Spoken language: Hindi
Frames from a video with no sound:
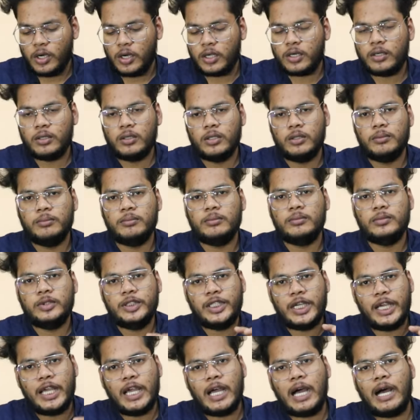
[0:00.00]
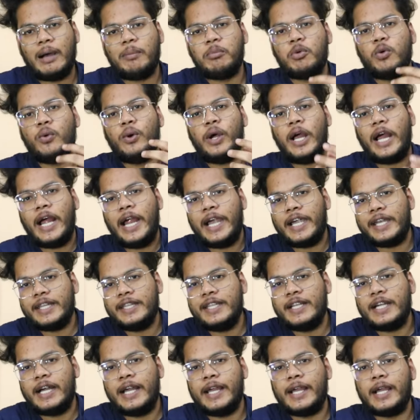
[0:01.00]
और ये आपको ऐड
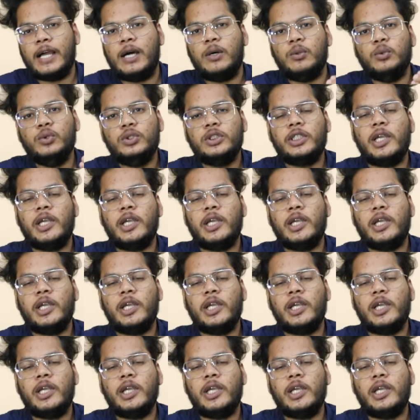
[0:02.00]
दिखाएगा